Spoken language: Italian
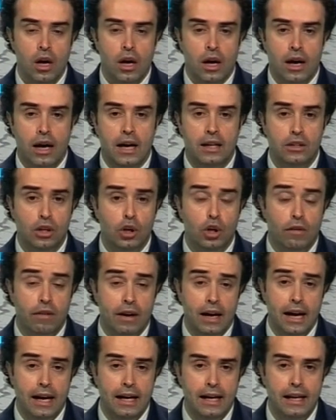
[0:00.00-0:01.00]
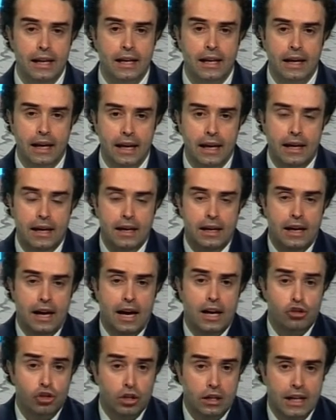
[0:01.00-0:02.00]
eh, di Covarelli che
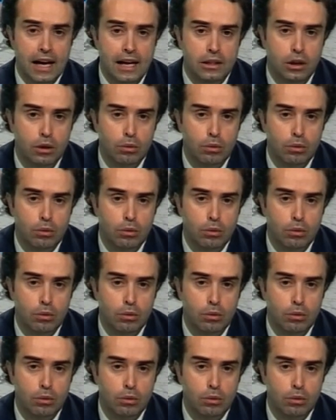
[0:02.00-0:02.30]
ha cercato